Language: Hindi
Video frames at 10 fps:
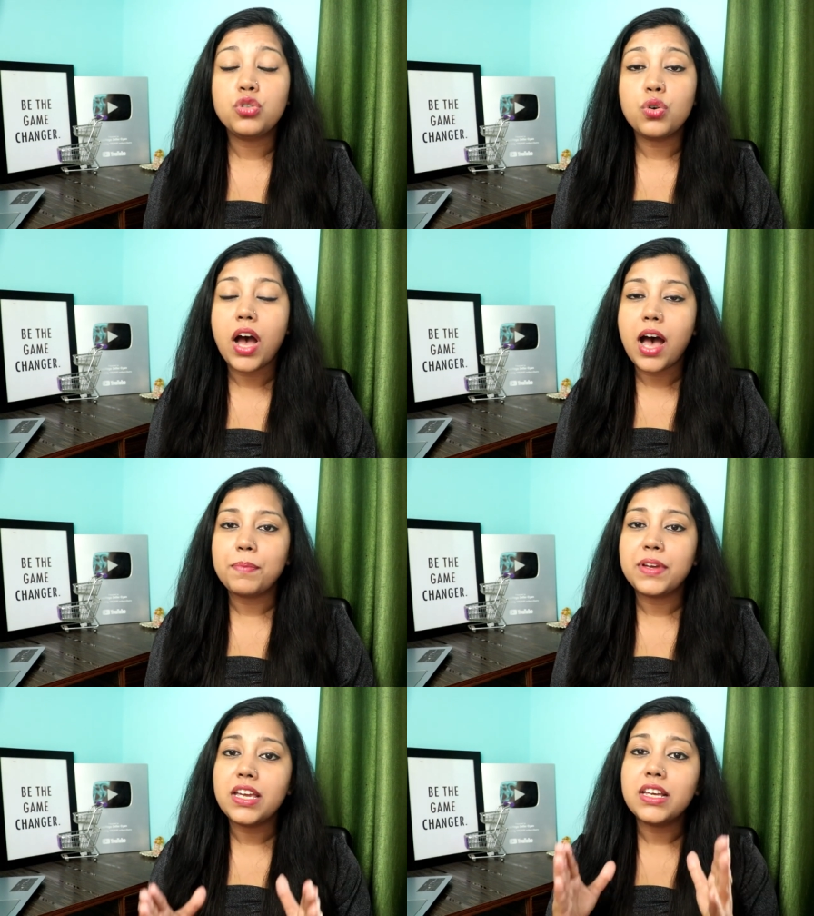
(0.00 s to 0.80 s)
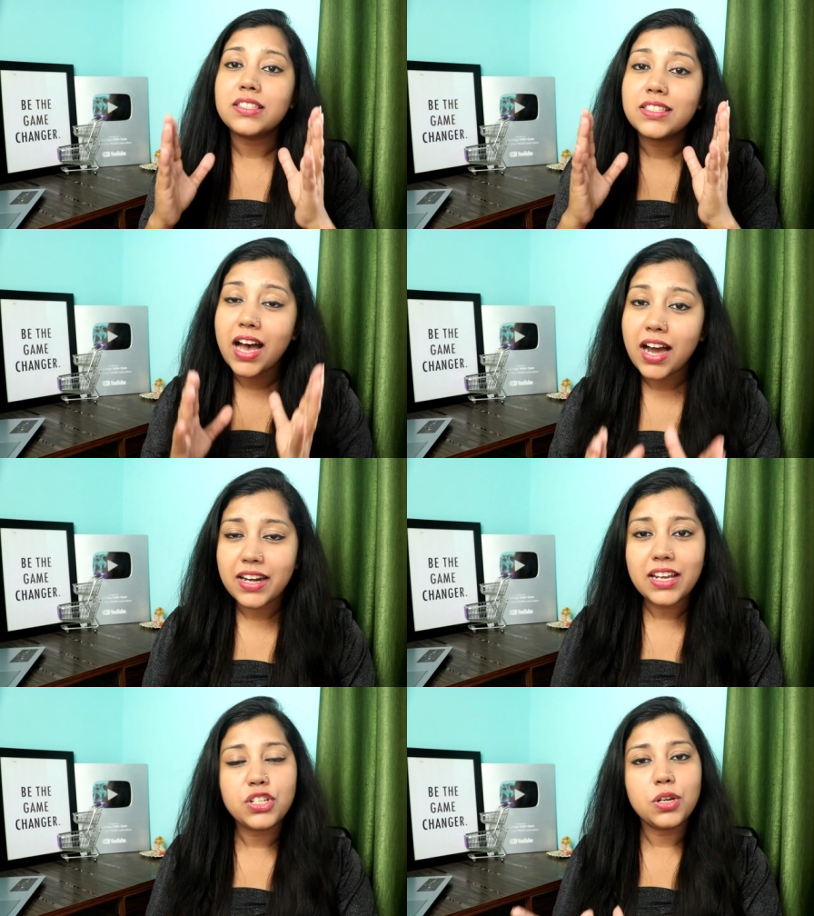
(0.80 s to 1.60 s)
जो आपके
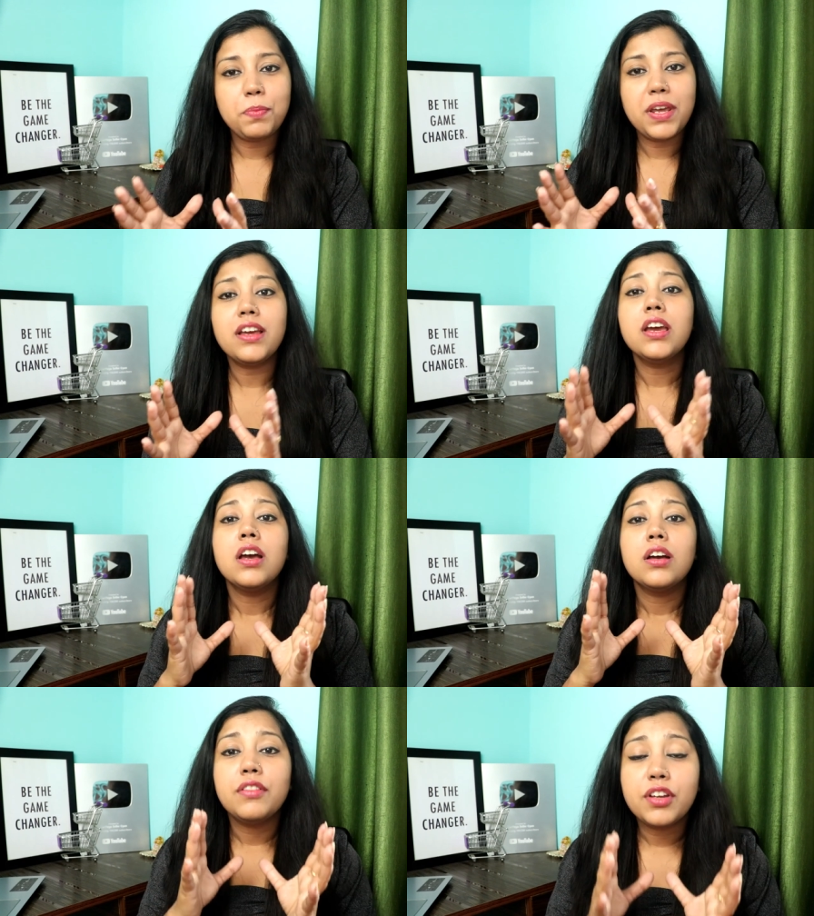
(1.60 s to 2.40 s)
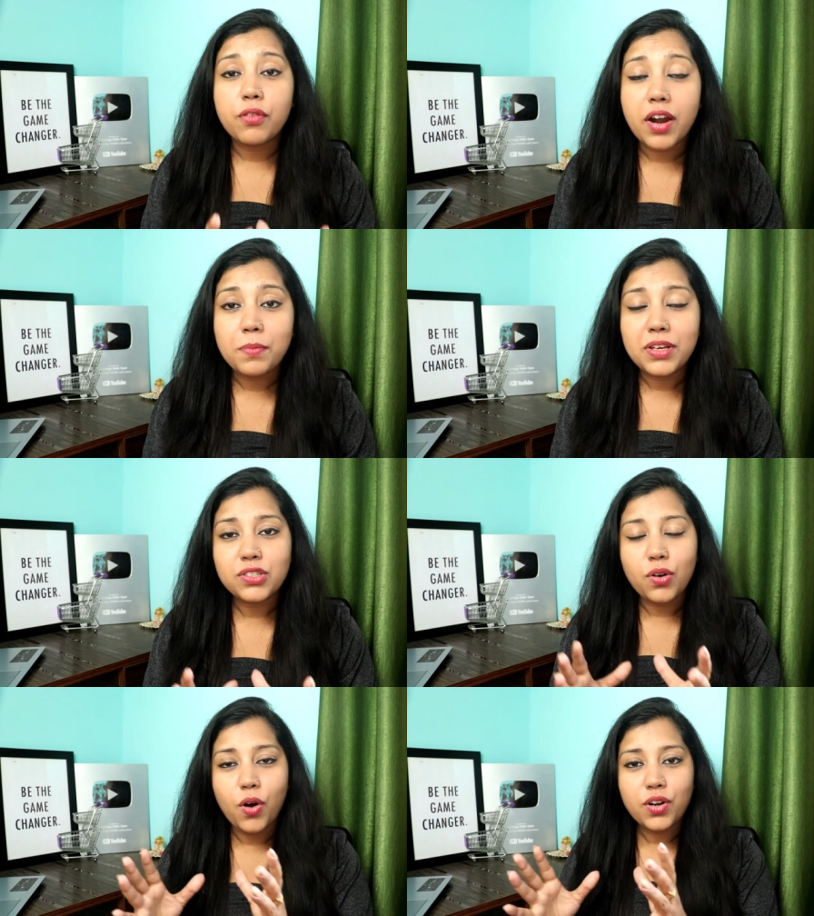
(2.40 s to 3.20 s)
सारे शिपिंग
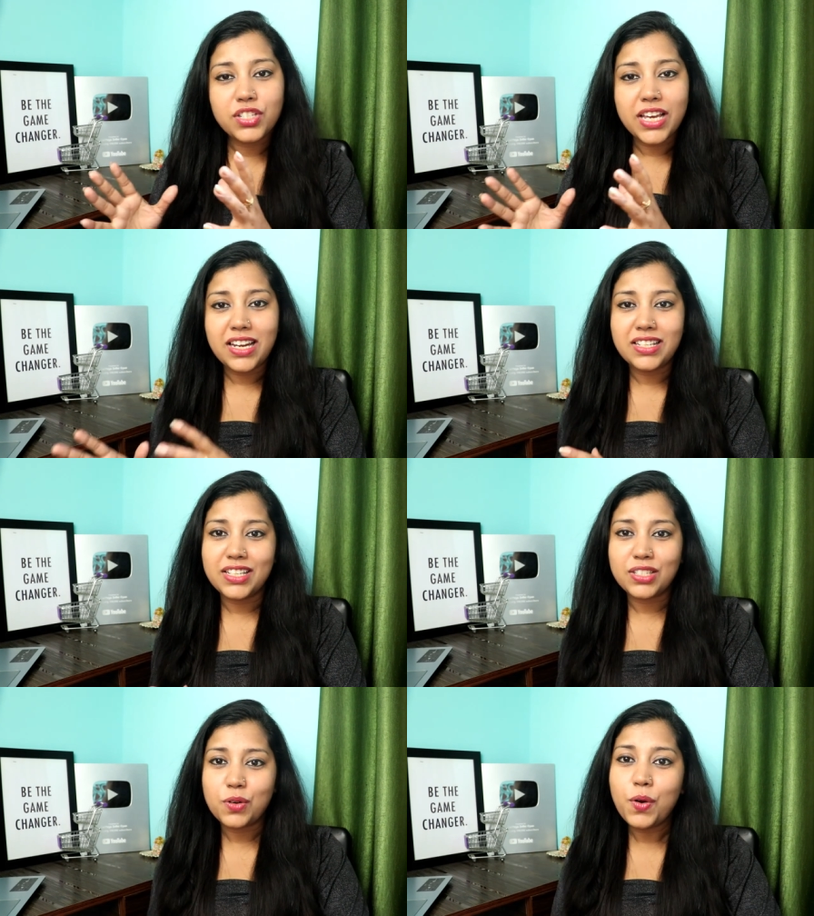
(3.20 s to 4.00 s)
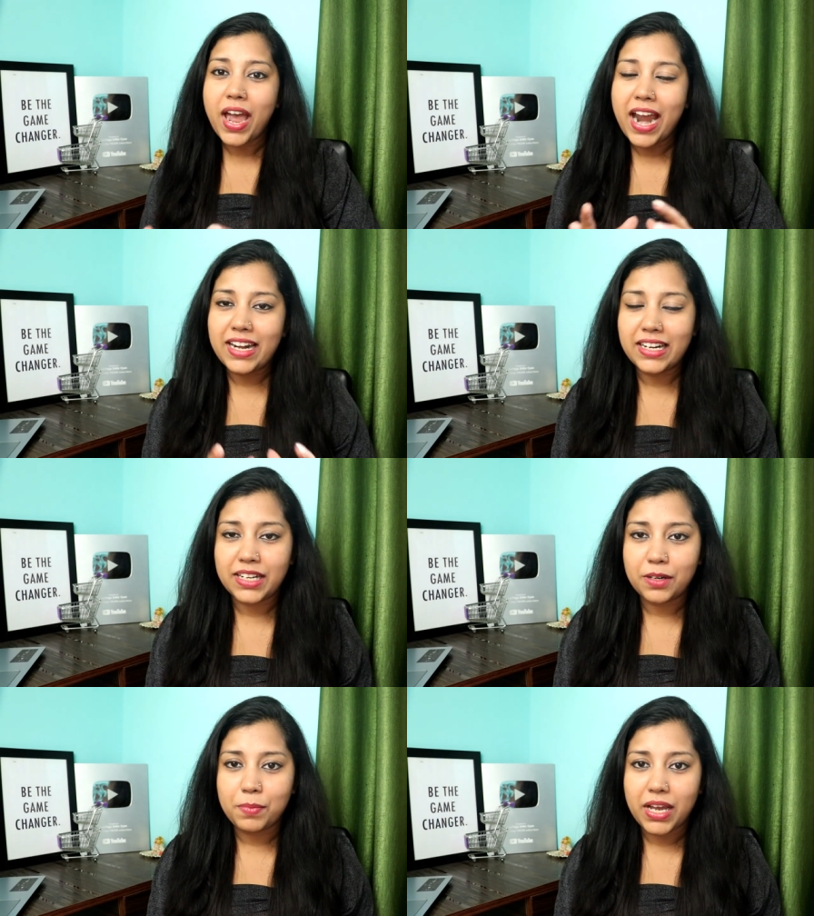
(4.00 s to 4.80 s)
रिक्वायरमेंट्स और चैलेंजेस को हैंडल
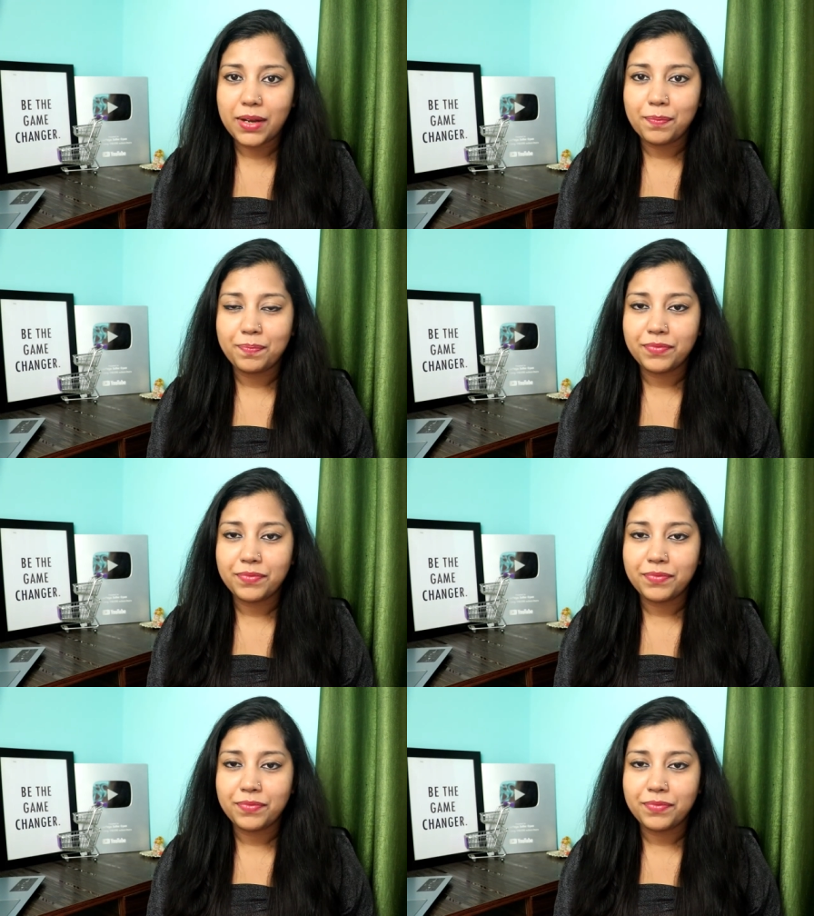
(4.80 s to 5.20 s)
कर पाए